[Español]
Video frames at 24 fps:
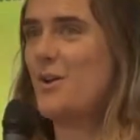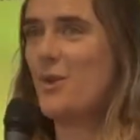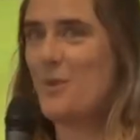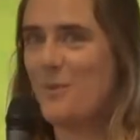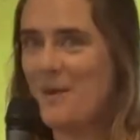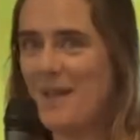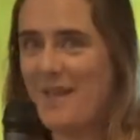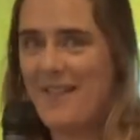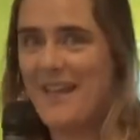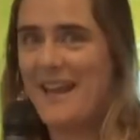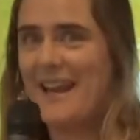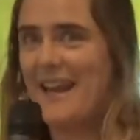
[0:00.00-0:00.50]

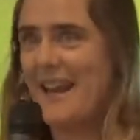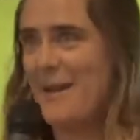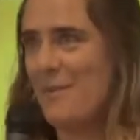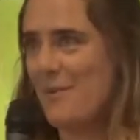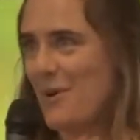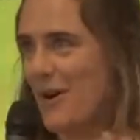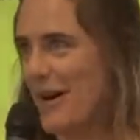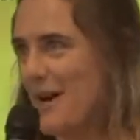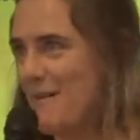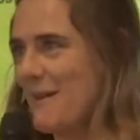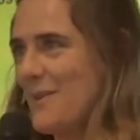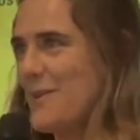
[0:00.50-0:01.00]
Yo voy a dar
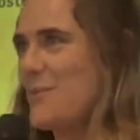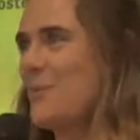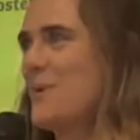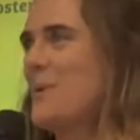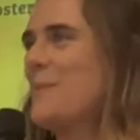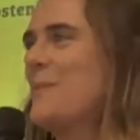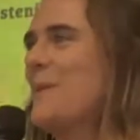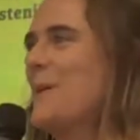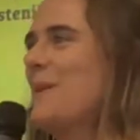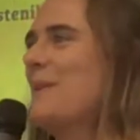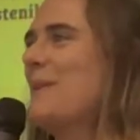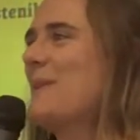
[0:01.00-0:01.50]
ejemplo acabando
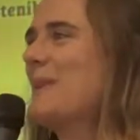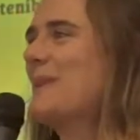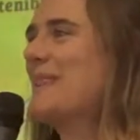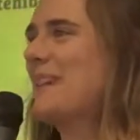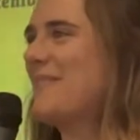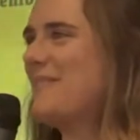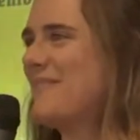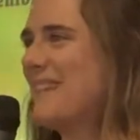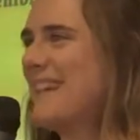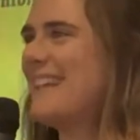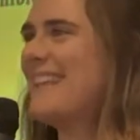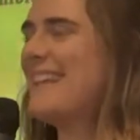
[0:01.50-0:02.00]
muy pronto
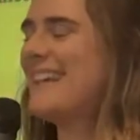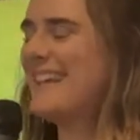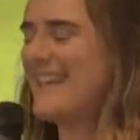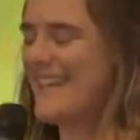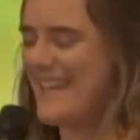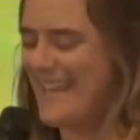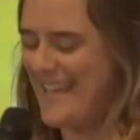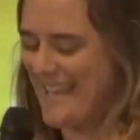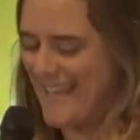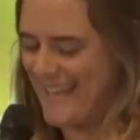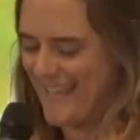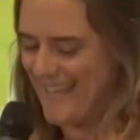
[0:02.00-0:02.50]
también.
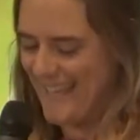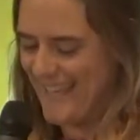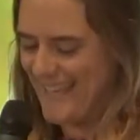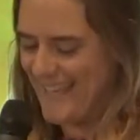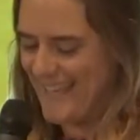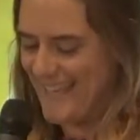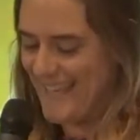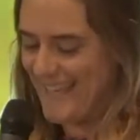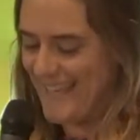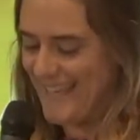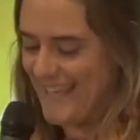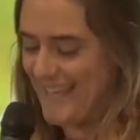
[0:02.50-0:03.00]

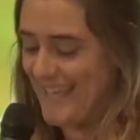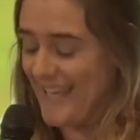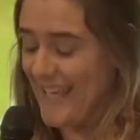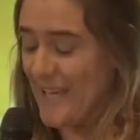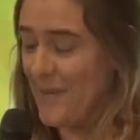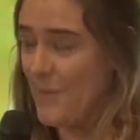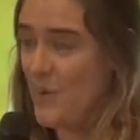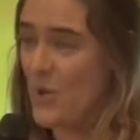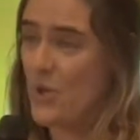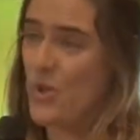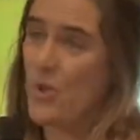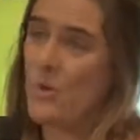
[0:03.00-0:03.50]

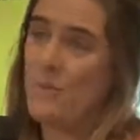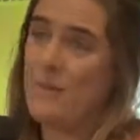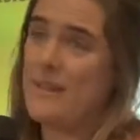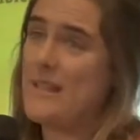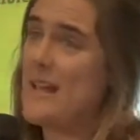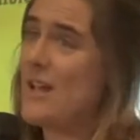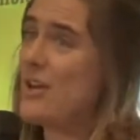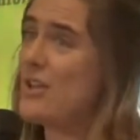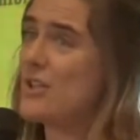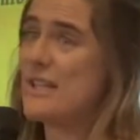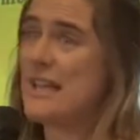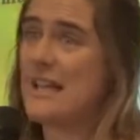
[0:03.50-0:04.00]
Y bueno,
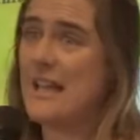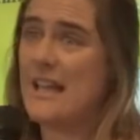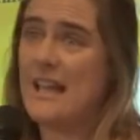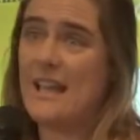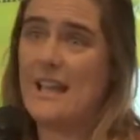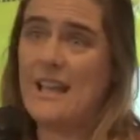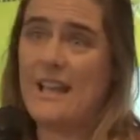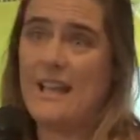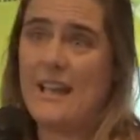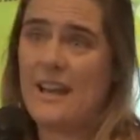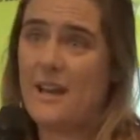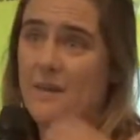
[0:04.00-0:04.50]
invitaros a
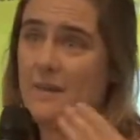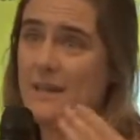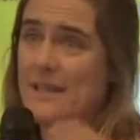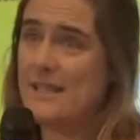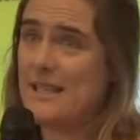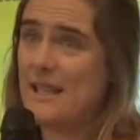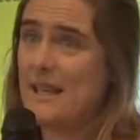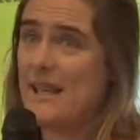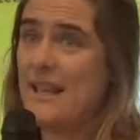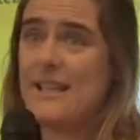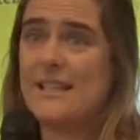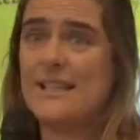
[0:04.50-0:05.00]
que
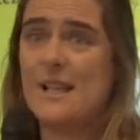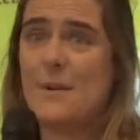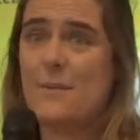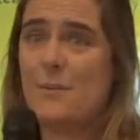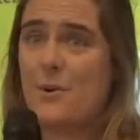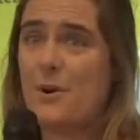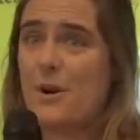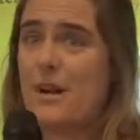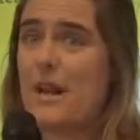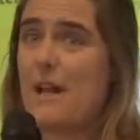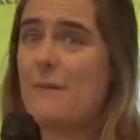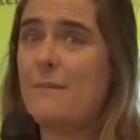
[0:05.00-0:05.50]
reviséis el
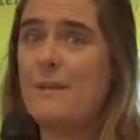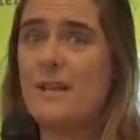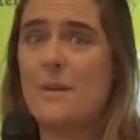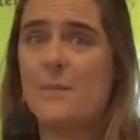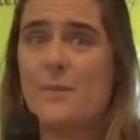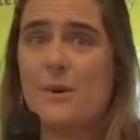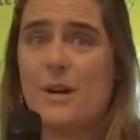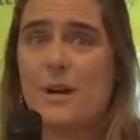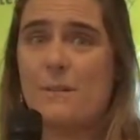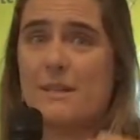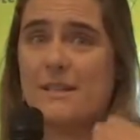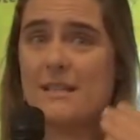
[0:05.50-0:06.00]
programa. En el
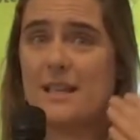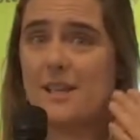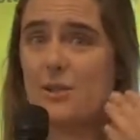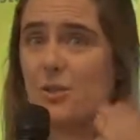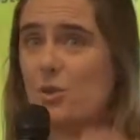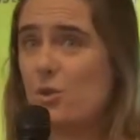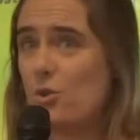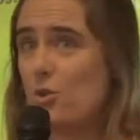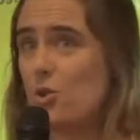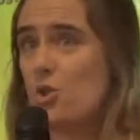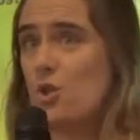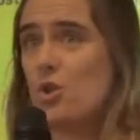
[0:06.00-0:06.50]
programa
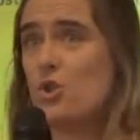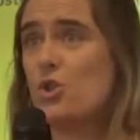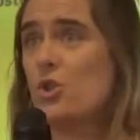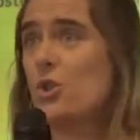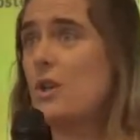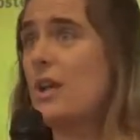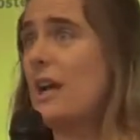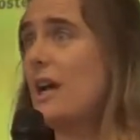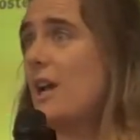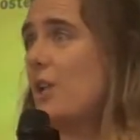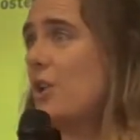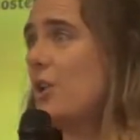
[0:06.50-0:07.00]
están todos los
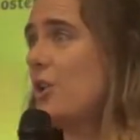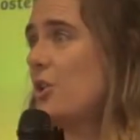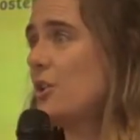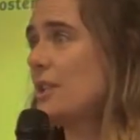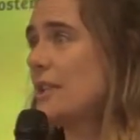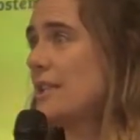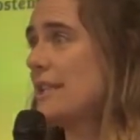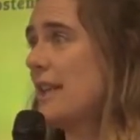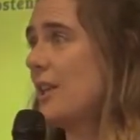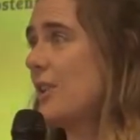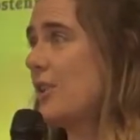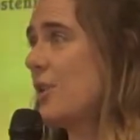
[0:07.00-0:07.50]

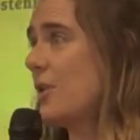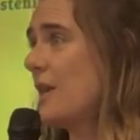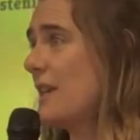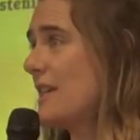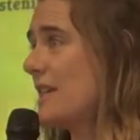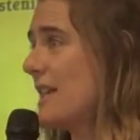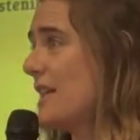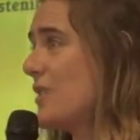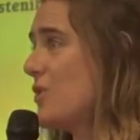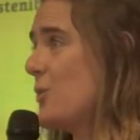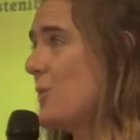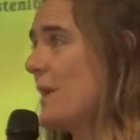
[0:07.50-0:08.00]
horarios, están
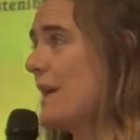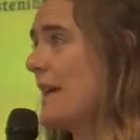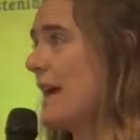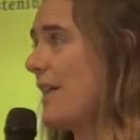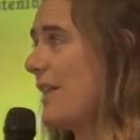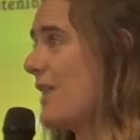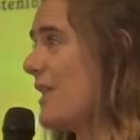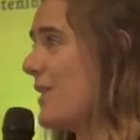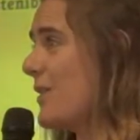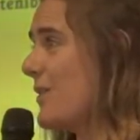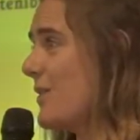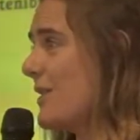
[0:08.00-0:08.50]
todas las
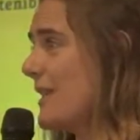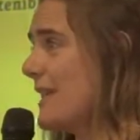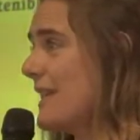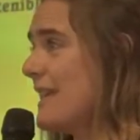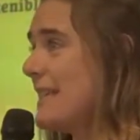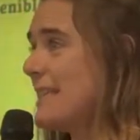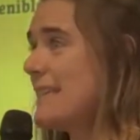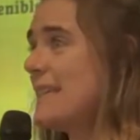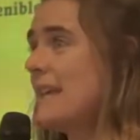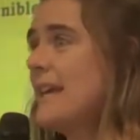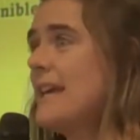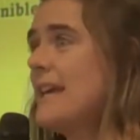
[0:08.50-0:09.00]
ubicaciones